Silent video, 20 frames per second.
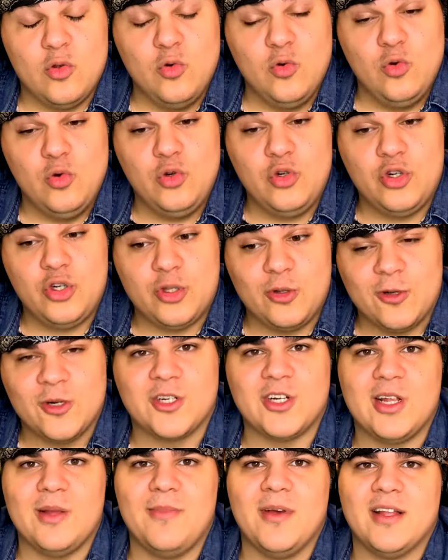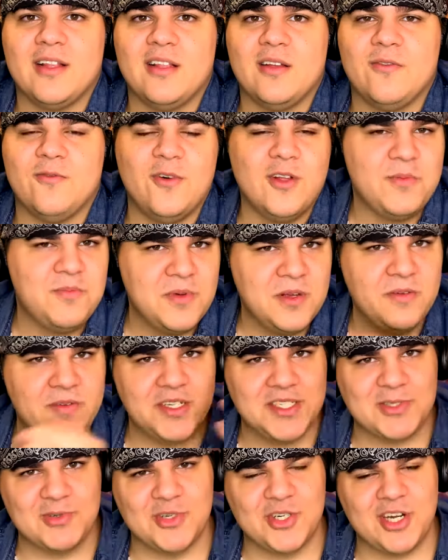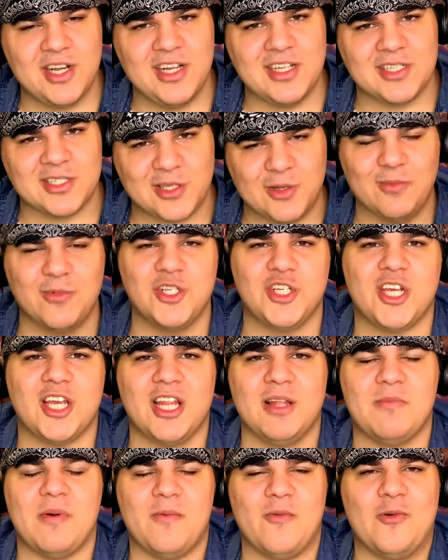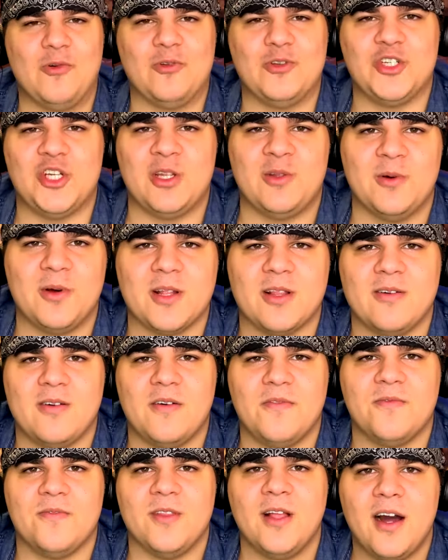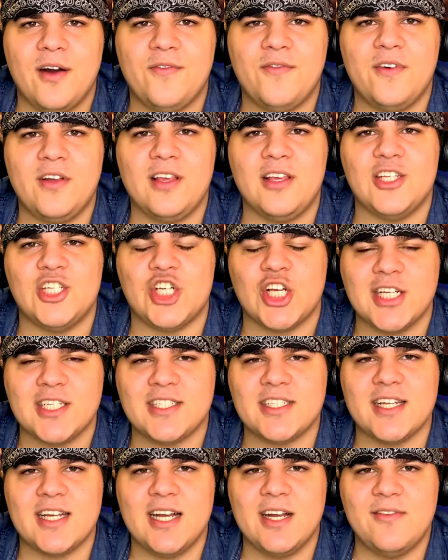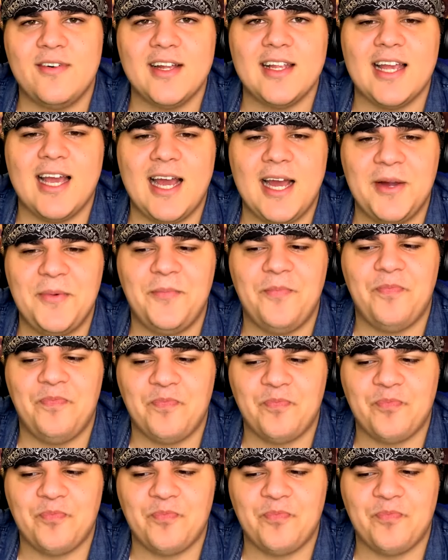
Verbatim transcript: Ну что ж, ребята, вот мы выслушали Сумочкина по поводу четвертого ФНАФа. И, честно говоря,